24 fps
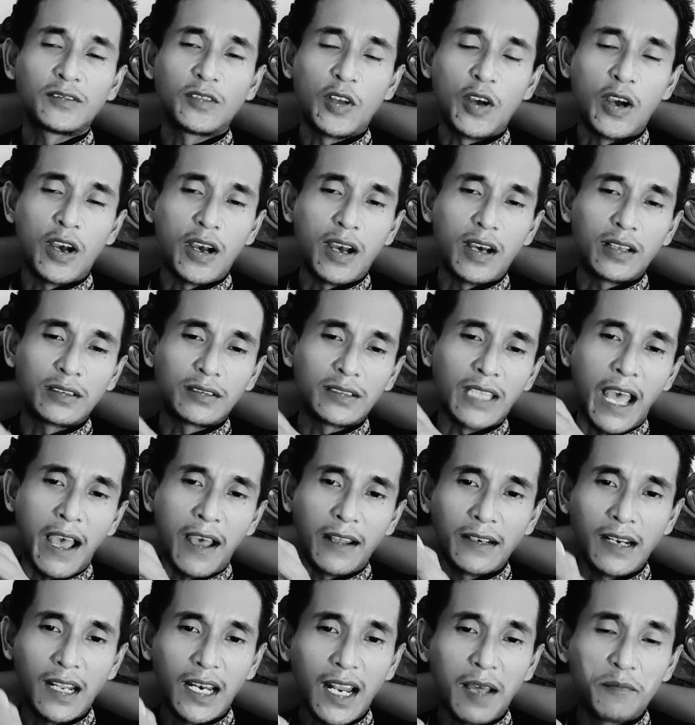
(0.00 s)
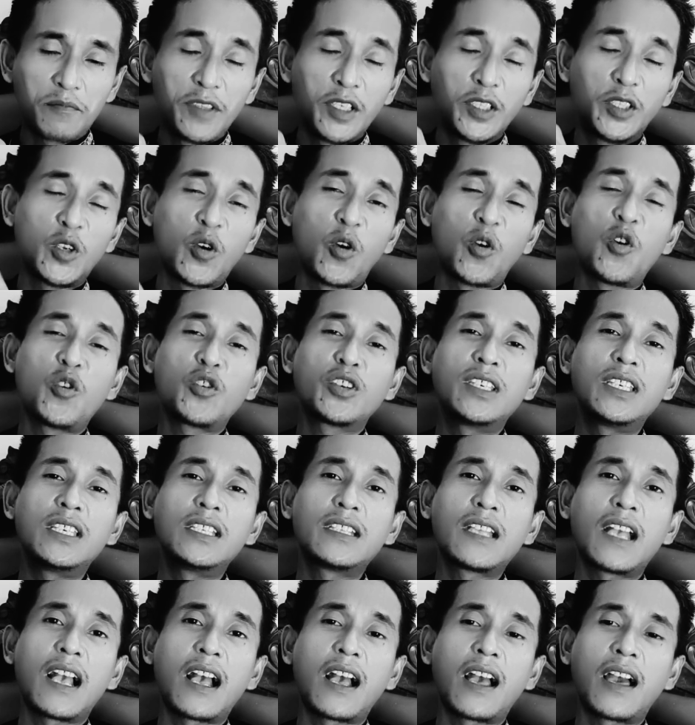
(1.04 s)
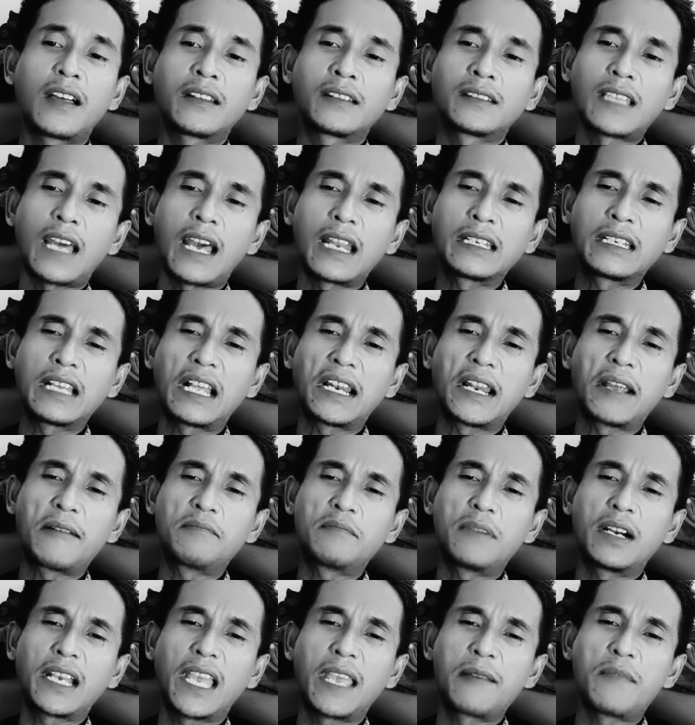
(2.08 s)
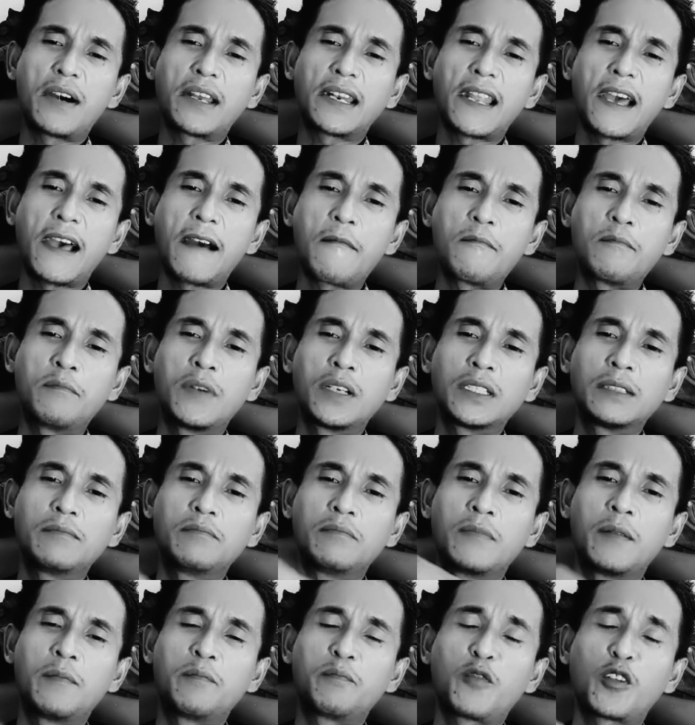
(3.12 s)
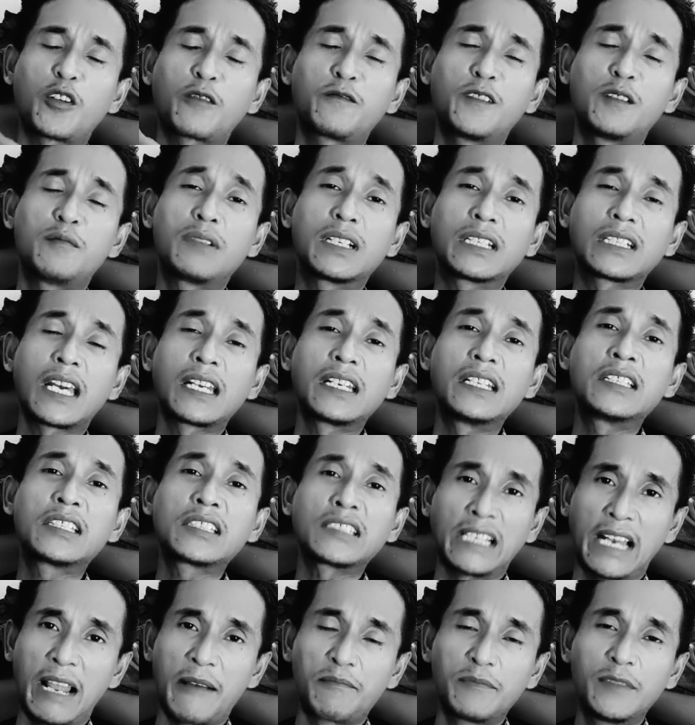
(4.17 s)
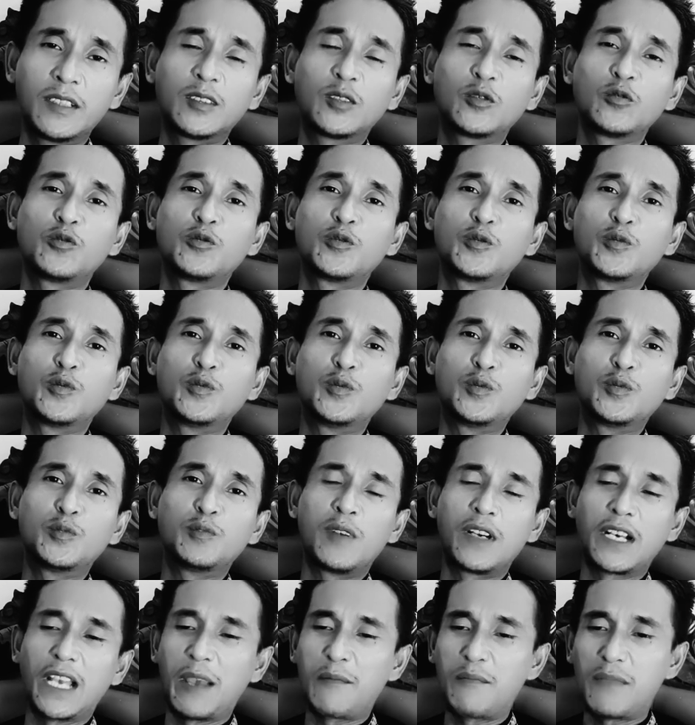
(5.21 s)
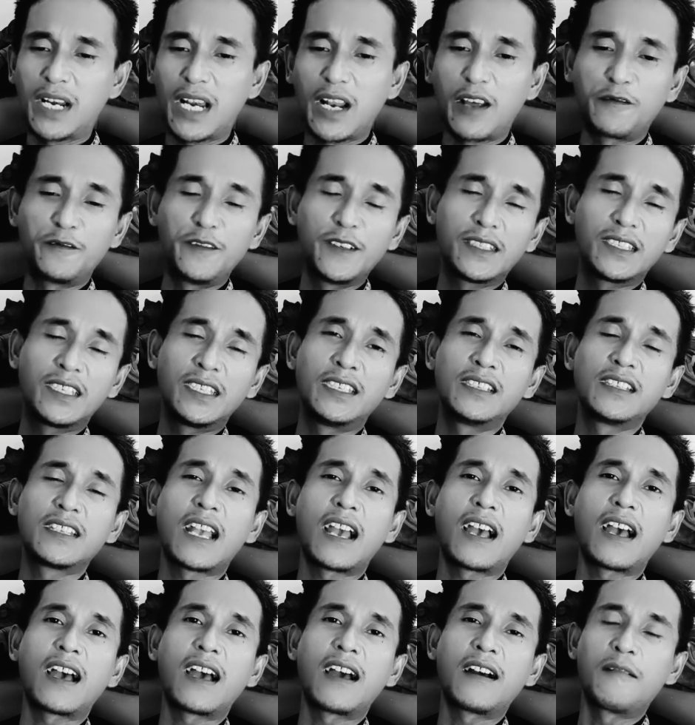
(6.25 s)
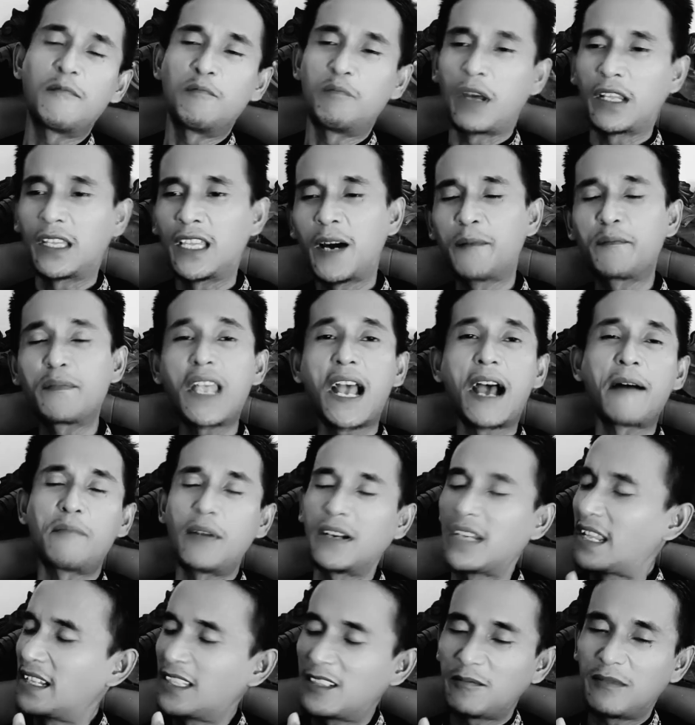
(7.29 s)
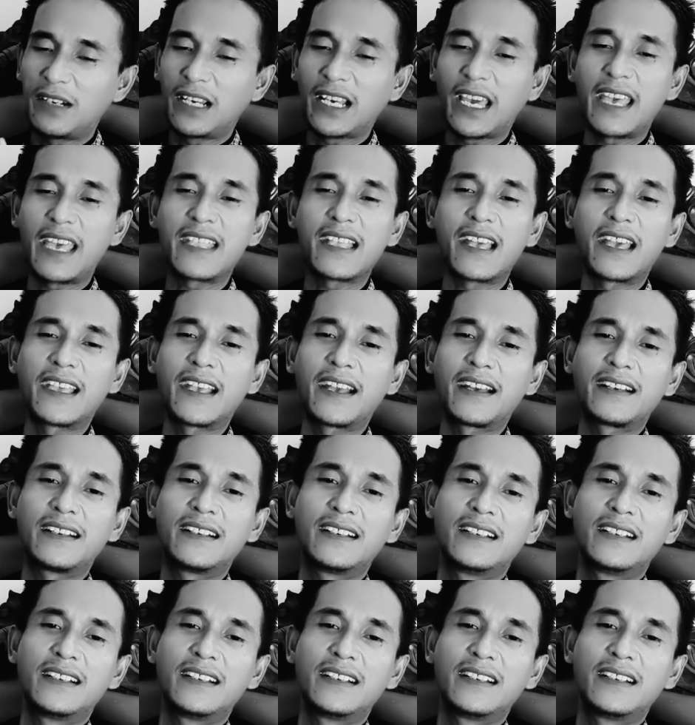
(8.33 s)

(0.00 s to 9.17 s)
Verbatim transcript: Eh, entah dalam ideologinya, entah dalam bagaimana memperformankan Islam itu, bagaimana fikihnya, madhabnya apa dan sebagainya ya.